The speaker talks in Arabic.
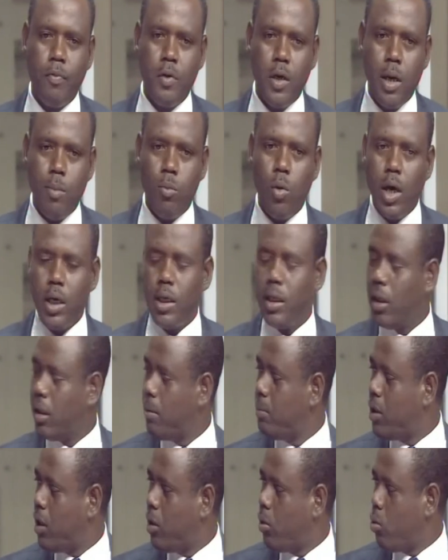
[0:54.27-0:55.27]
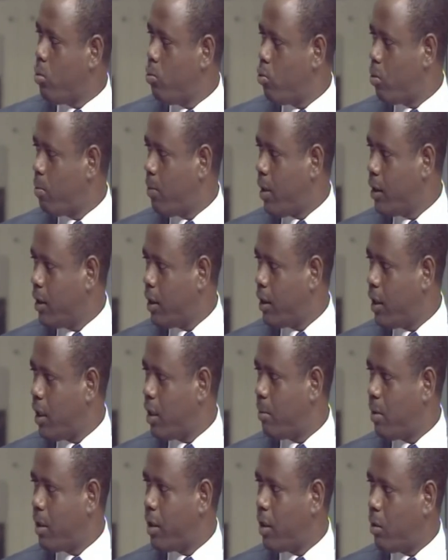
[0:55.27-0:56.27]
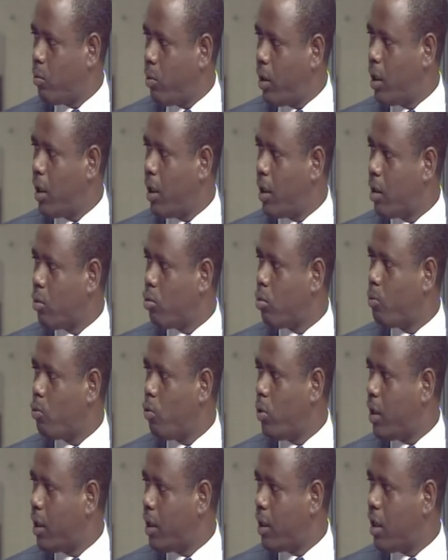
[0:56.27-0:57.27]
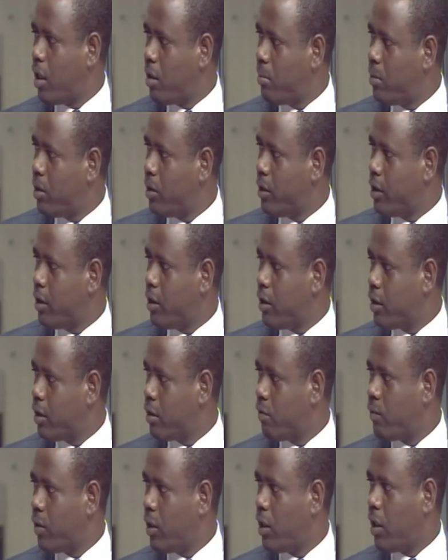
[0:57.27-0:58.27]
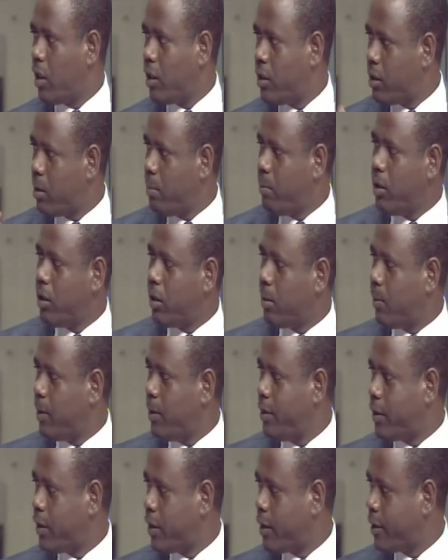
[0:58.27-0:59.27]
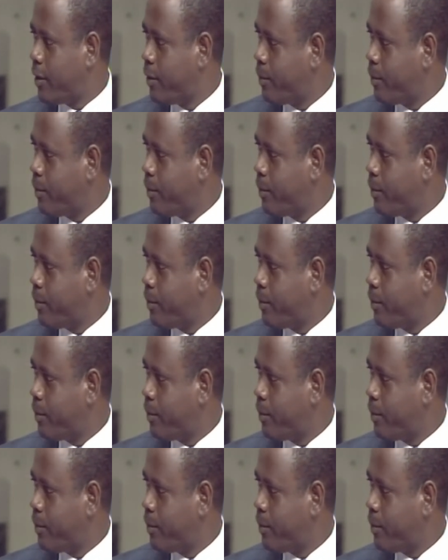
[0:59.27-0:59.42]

فئه معينه من العمر بعض الناس مثلا ولا يكرب كل الناس من سن الصفر الى 70 80 سنه؟ لا